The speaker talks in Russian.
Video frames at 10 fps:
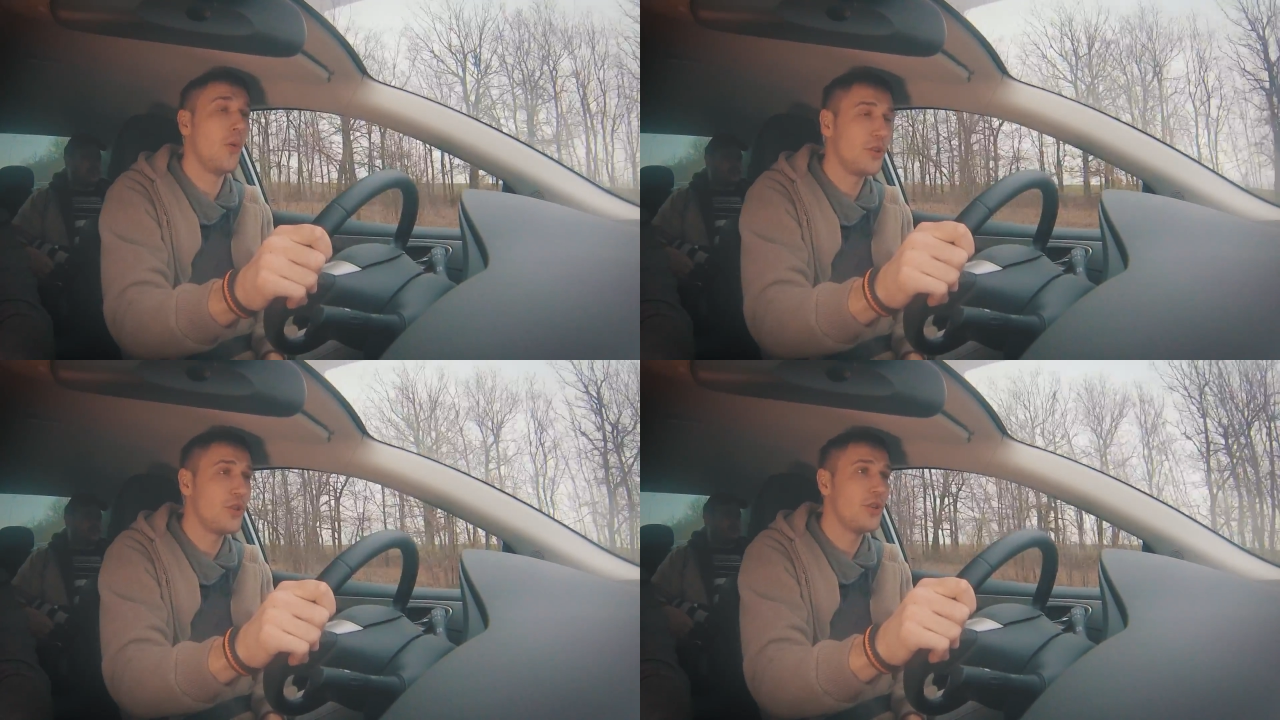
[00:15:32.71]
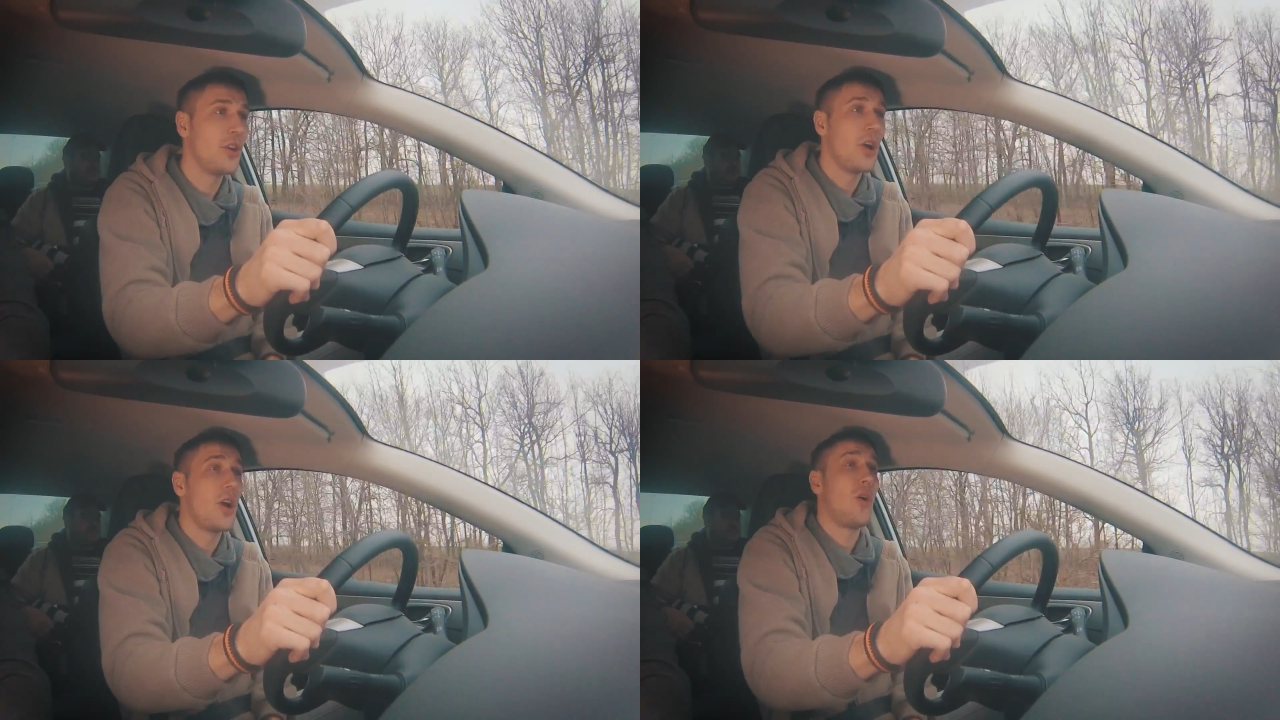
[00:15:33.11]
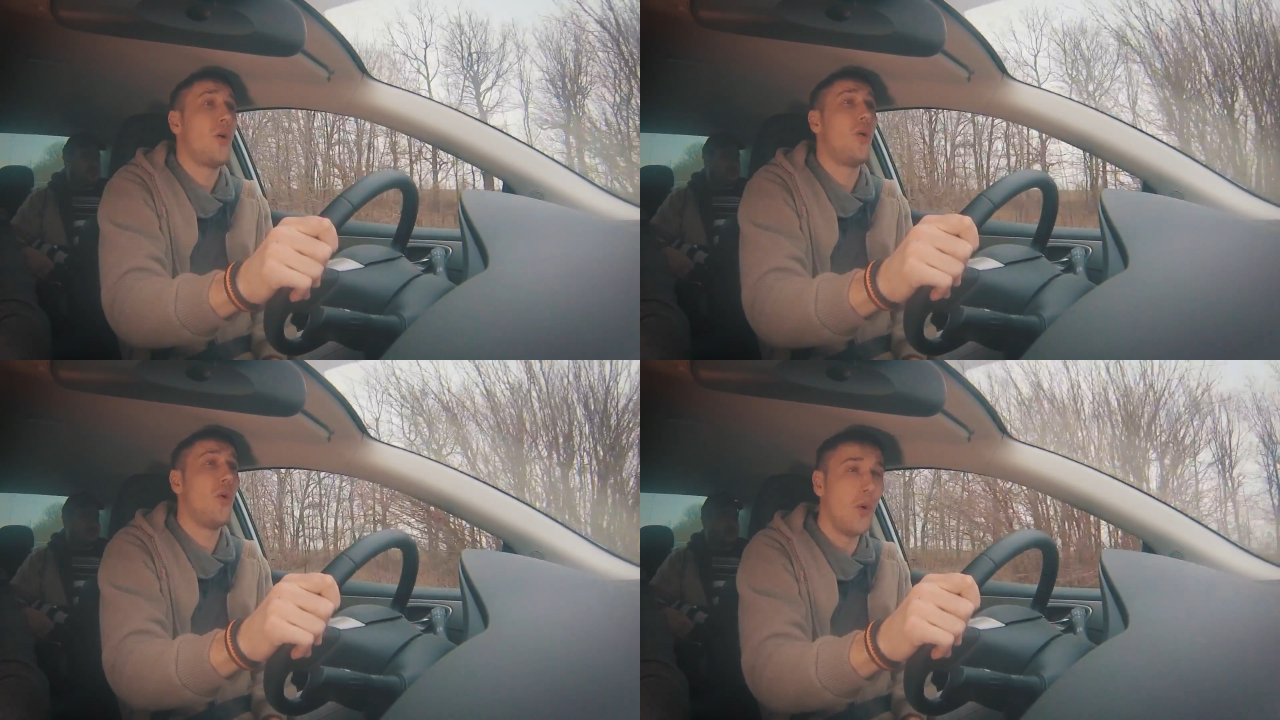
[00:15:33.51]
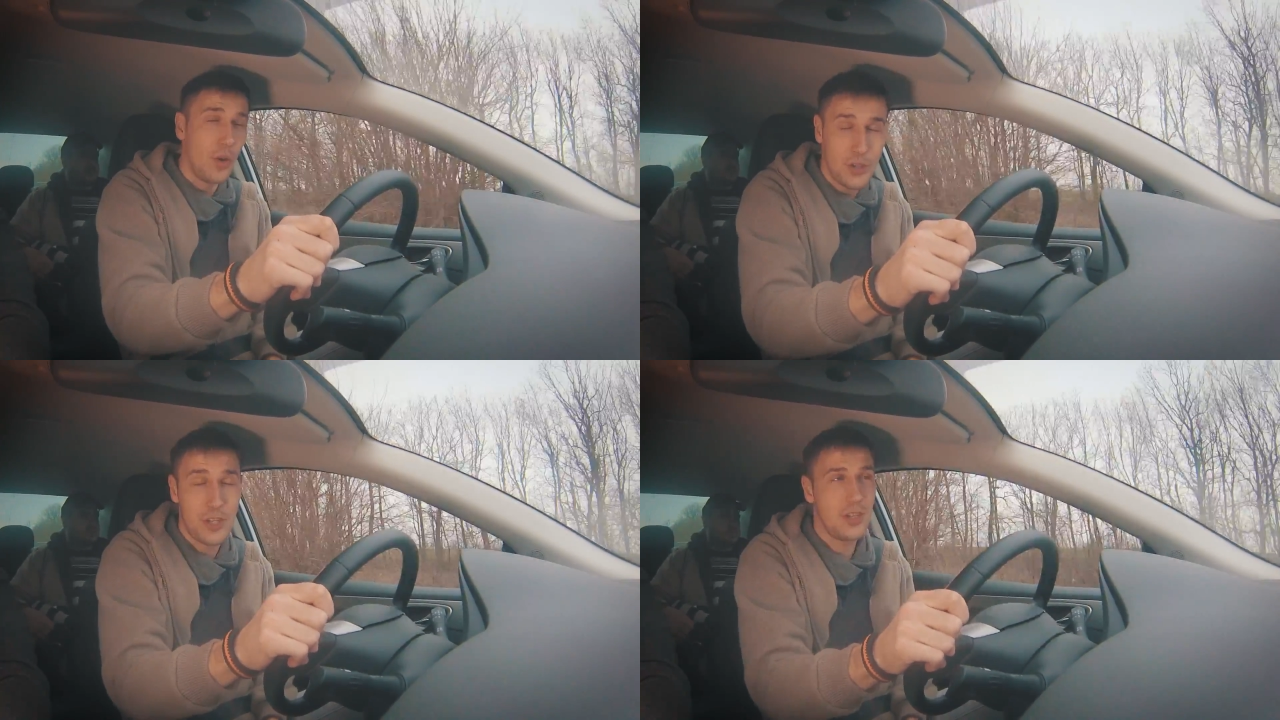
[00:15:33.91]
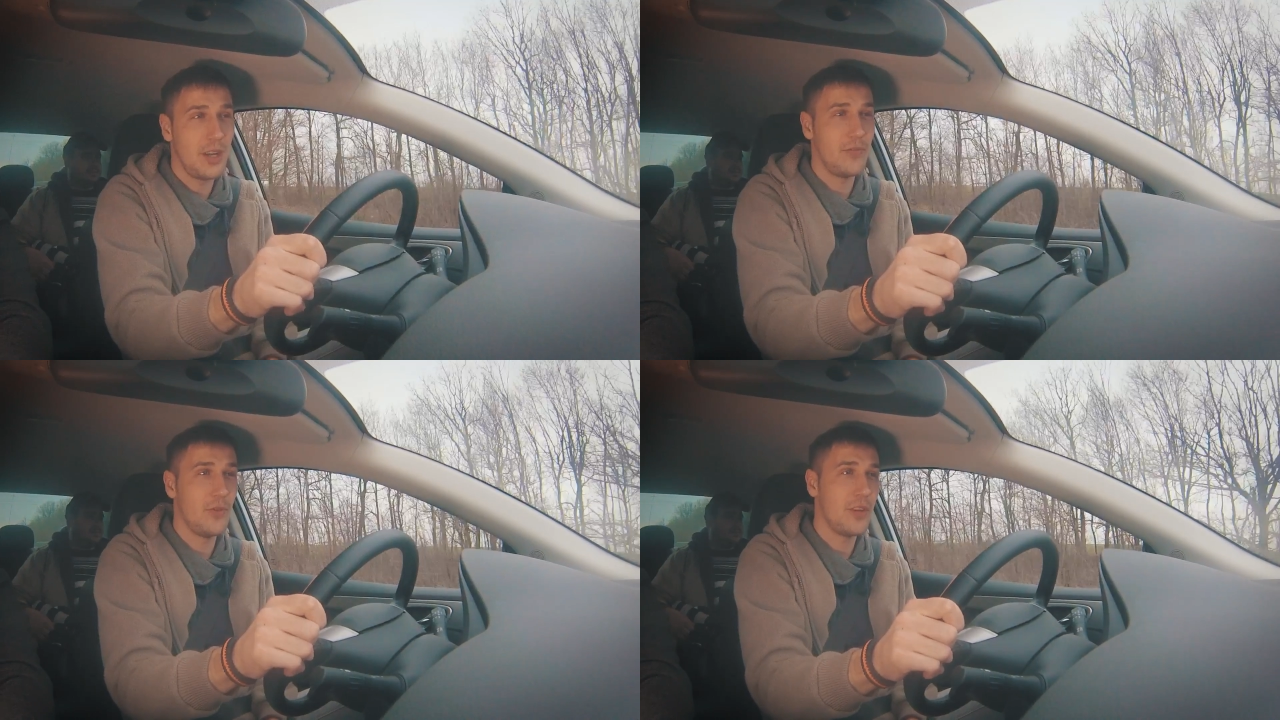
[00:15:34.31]
очень,
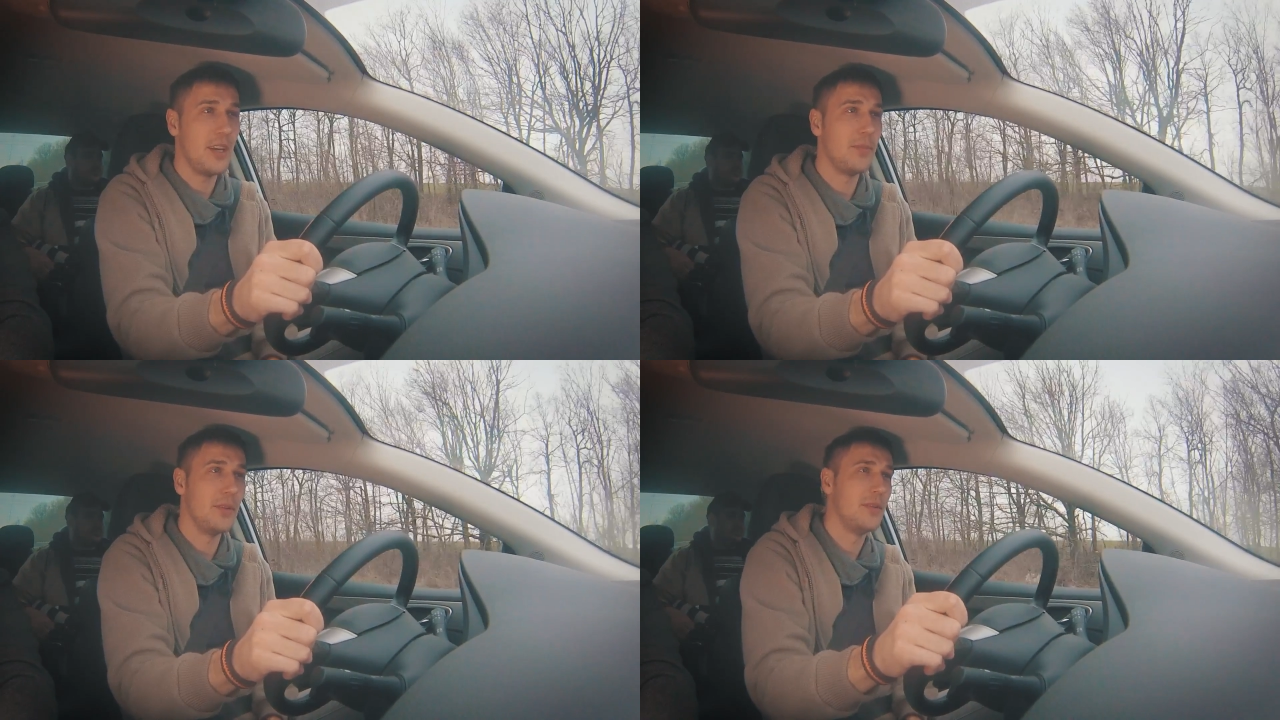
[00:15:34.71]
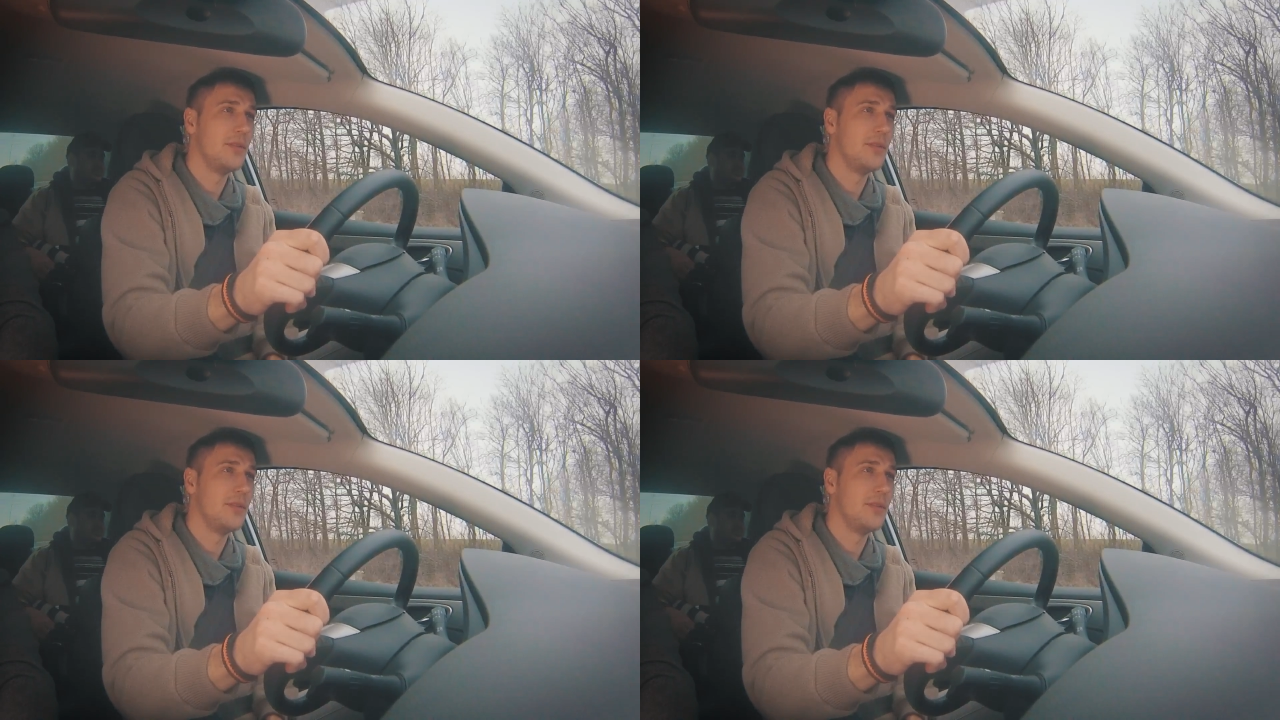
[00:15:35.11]
очень давно не